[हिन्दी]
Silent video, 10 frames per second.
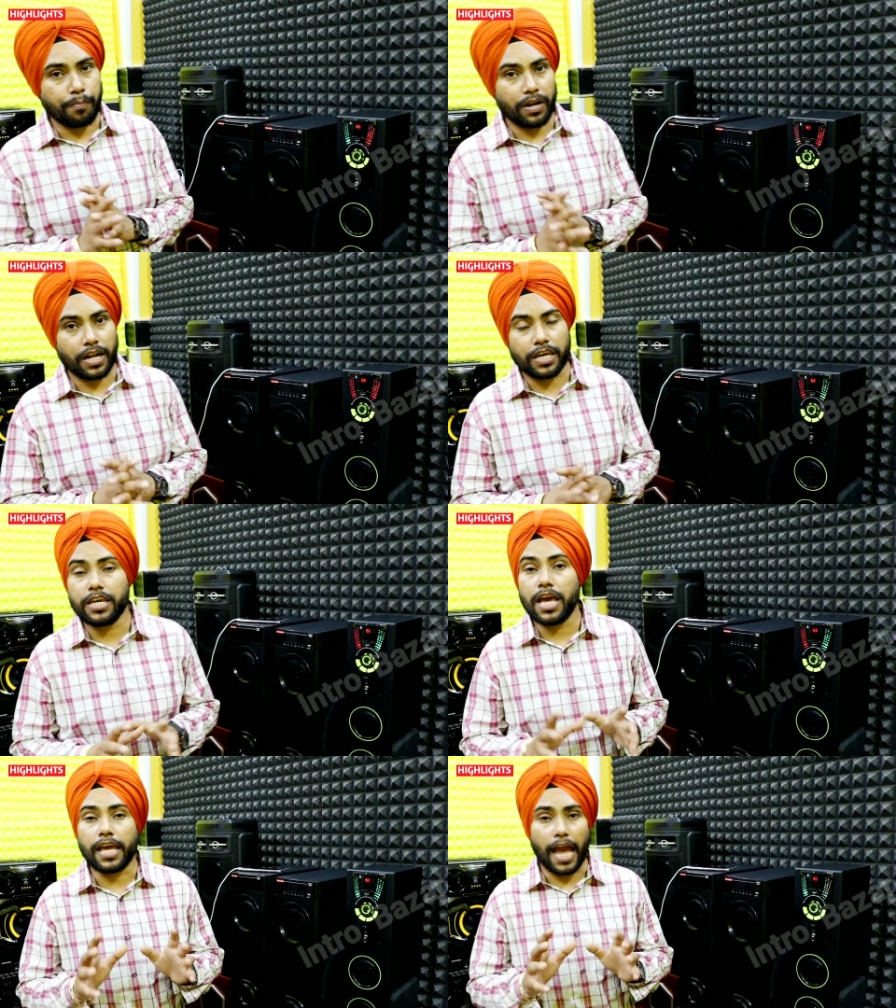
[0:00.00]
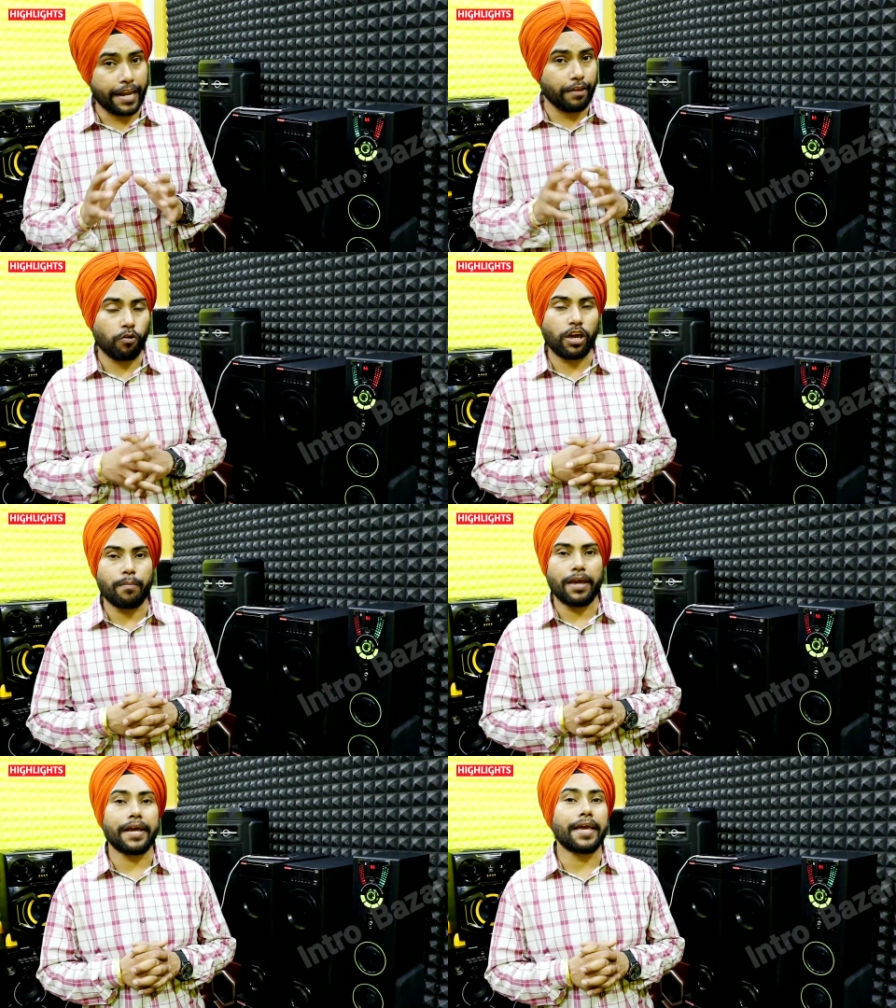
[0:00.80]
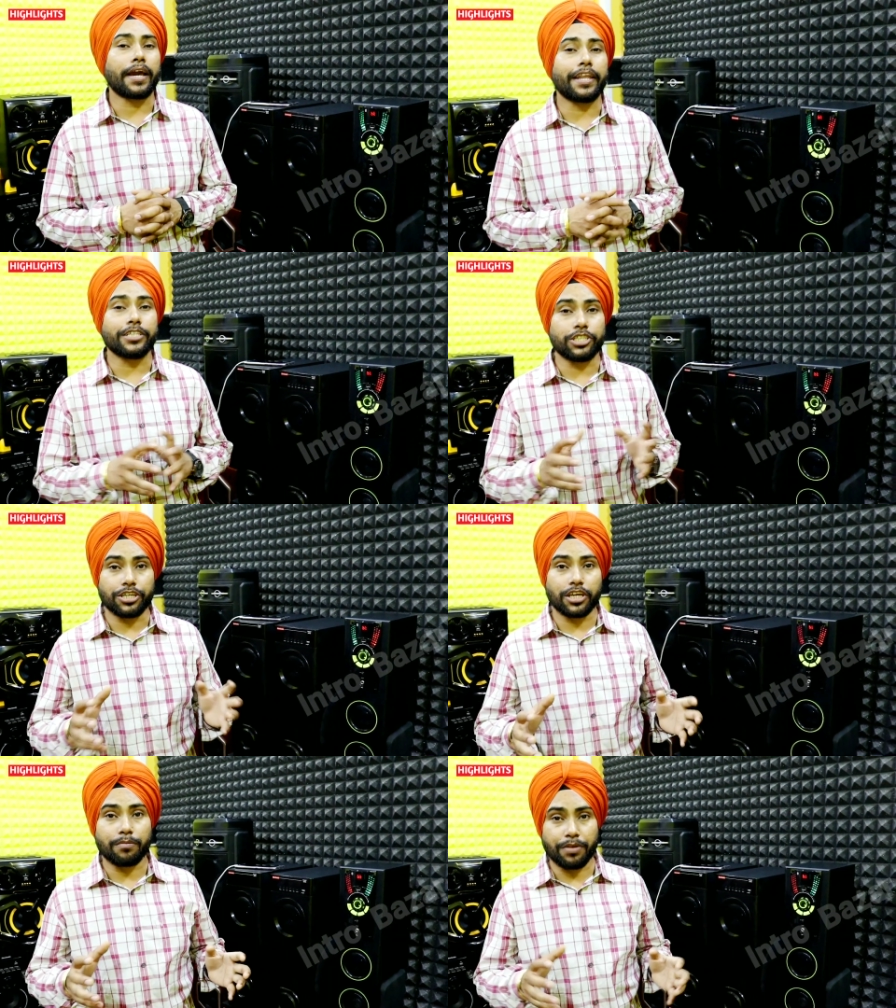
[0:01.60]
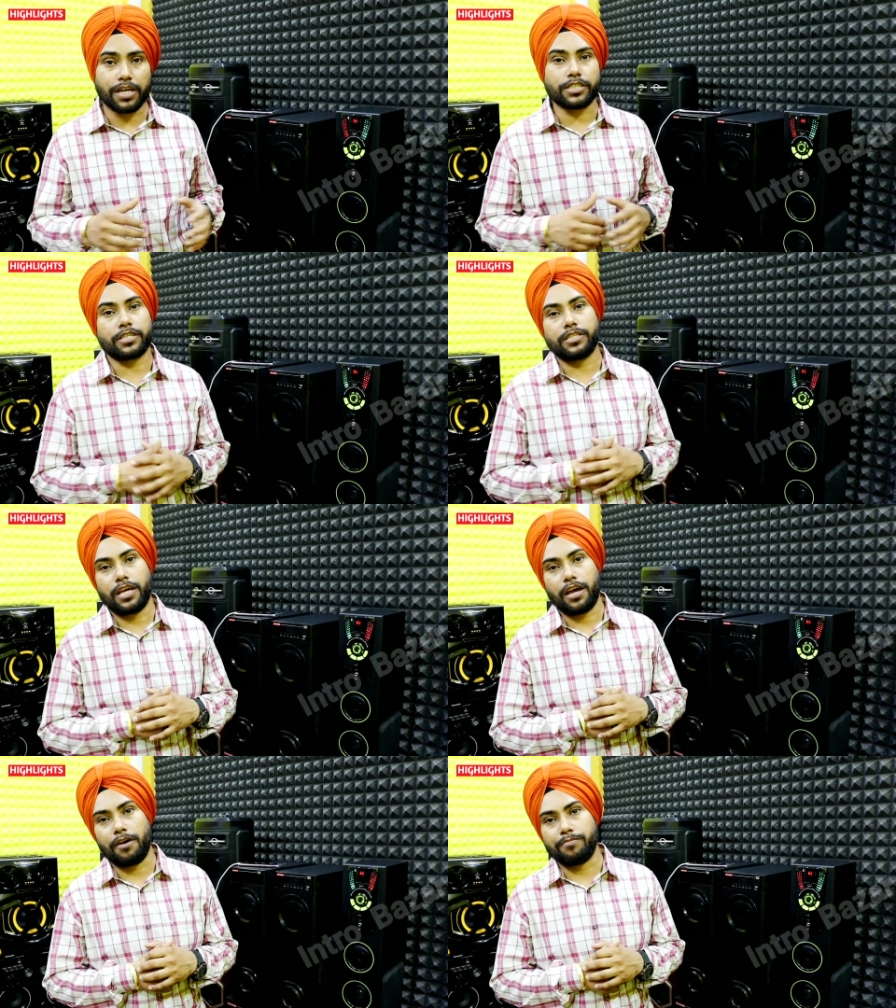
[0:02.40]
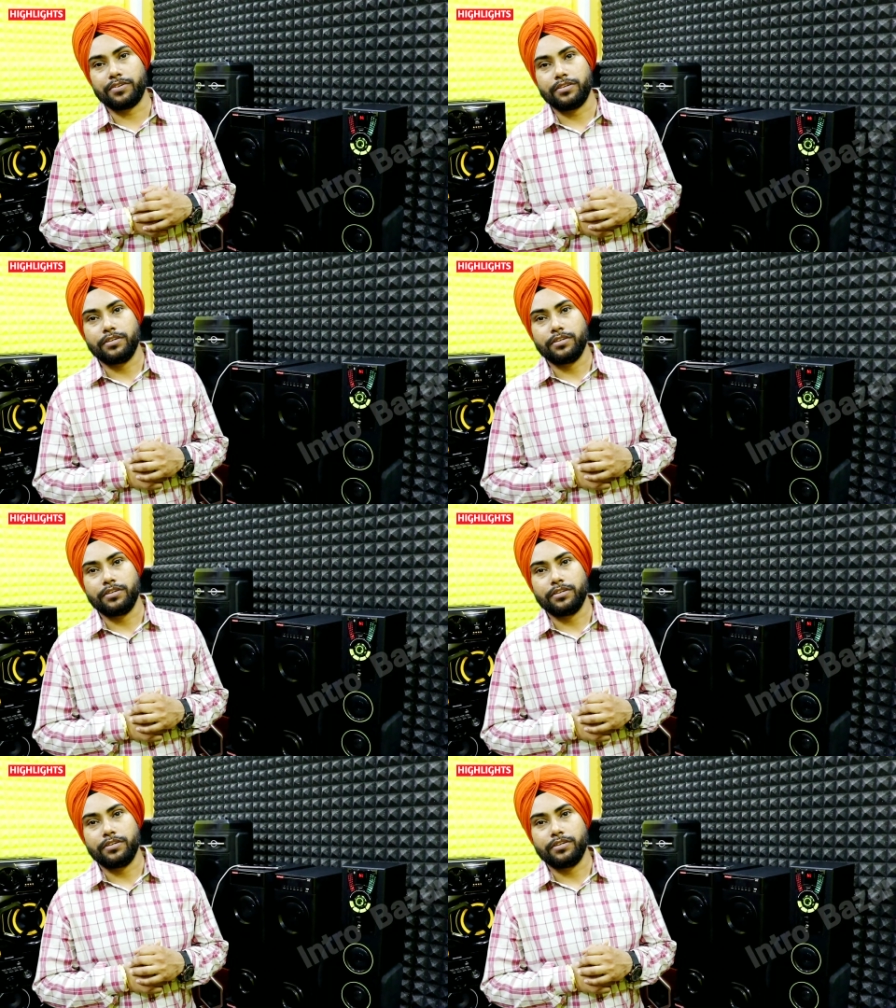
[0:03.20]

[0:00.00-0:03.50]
सिंपल नहीं है कैरी ओके माइक है यहाँ के नहीं अच्छा। भी कर सकते हैं आप